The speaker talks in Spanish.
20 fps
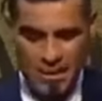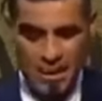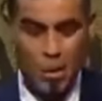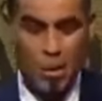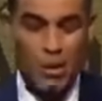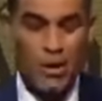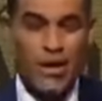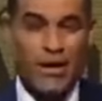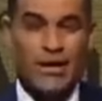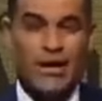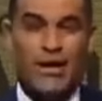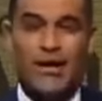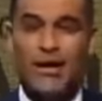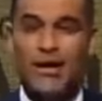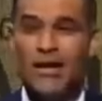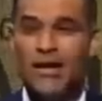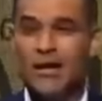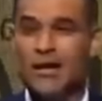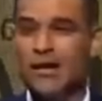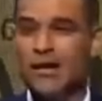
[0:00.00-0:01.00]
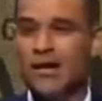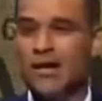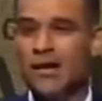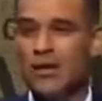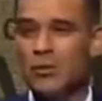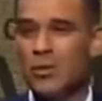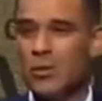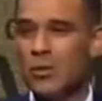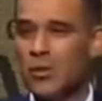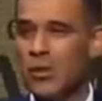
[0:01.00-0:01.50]
Con aquel gran
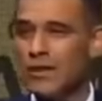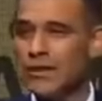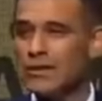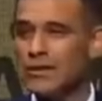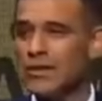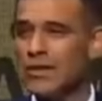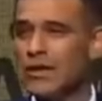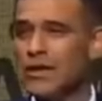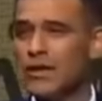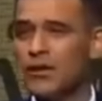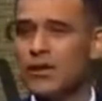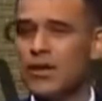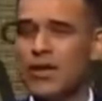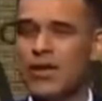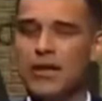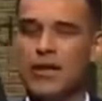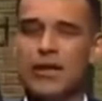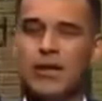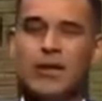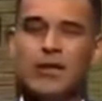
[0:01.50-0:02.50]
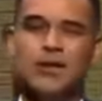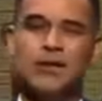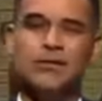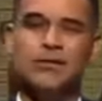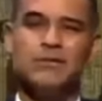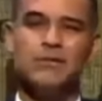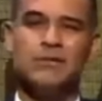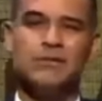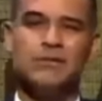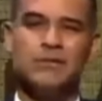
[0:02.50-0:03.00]
equipo de Brasil que venía de
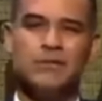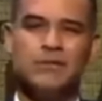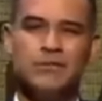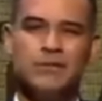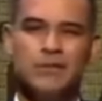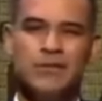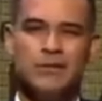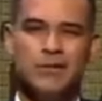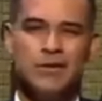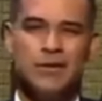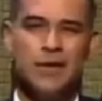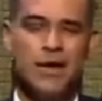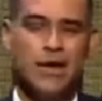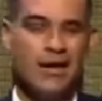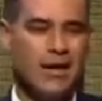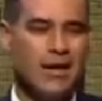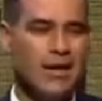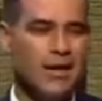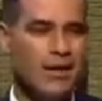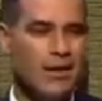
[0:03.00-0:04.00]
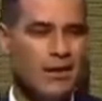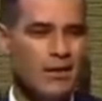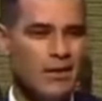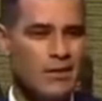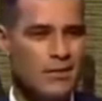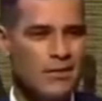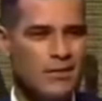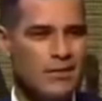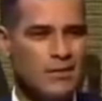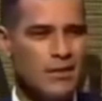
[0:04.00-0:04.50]
ganar
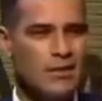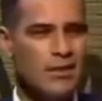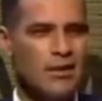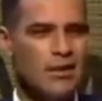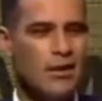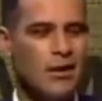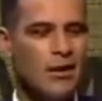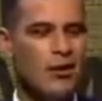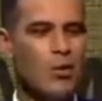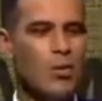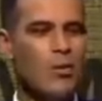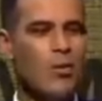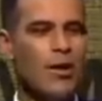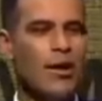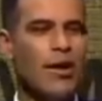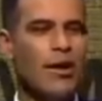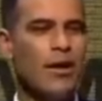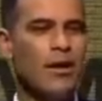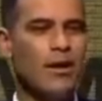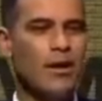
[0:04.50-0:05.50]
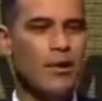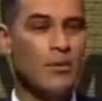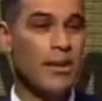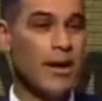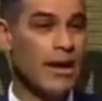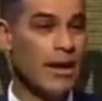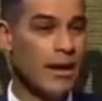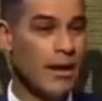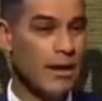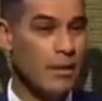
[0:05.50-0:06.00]
la Copa
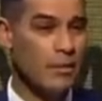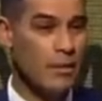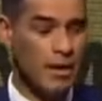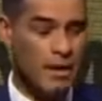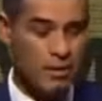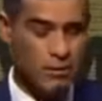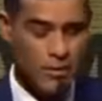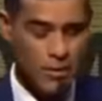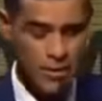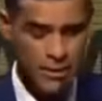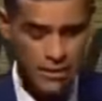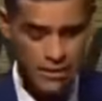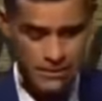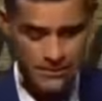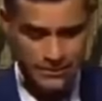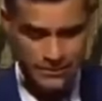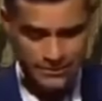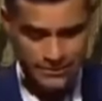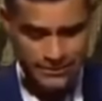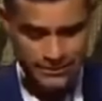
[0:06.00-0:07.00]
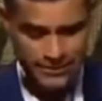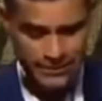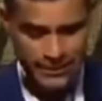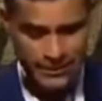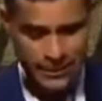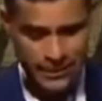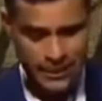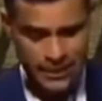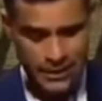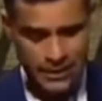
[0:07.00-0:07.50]
América de Paraguay
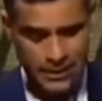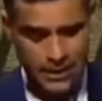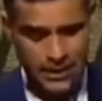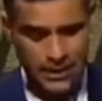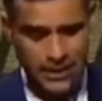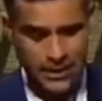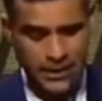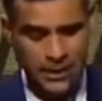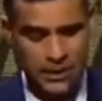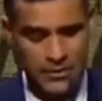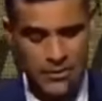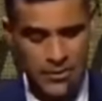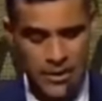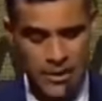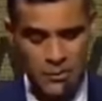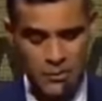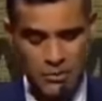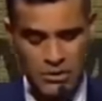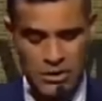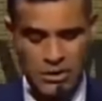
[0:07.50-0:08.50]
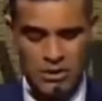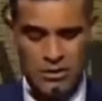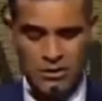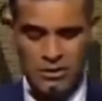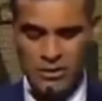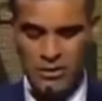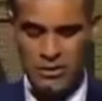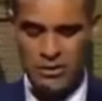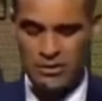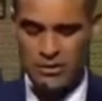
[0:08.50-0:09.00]
y que venía un chico
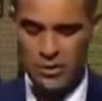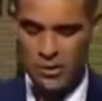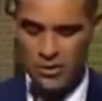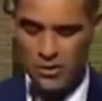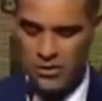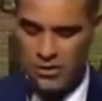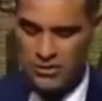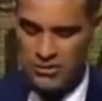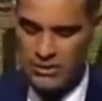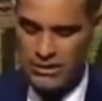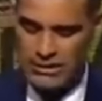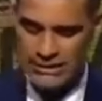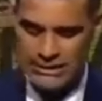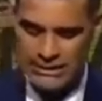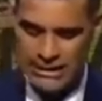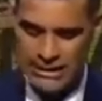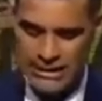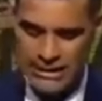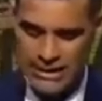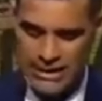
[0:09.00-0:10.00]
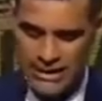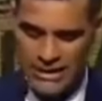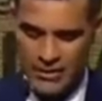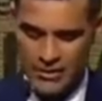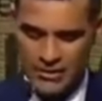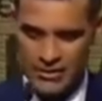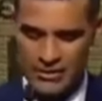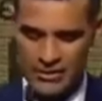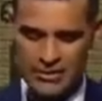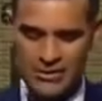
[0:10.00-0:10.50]
de tan solo 17
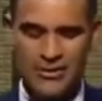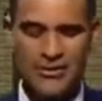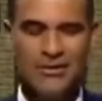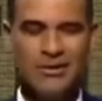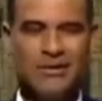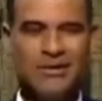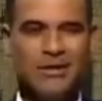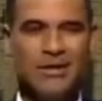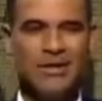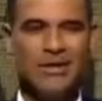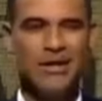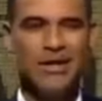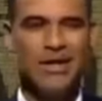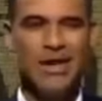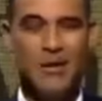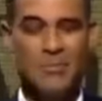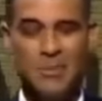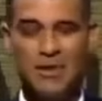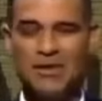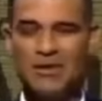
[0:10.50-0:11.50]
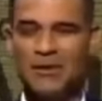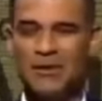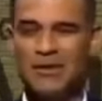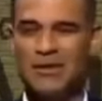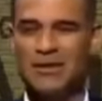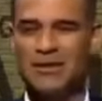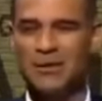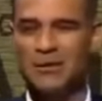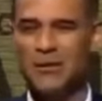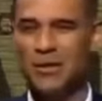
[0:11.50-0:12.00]
años que ya empezaba a
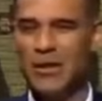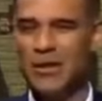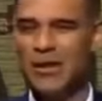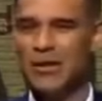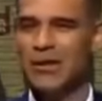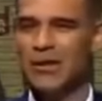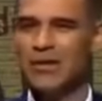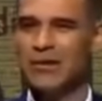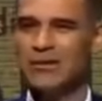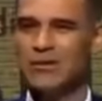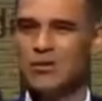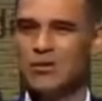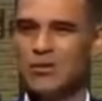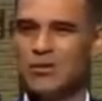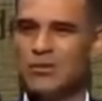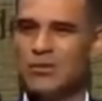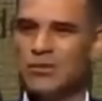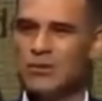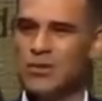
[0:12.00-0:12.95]
ser un líder en su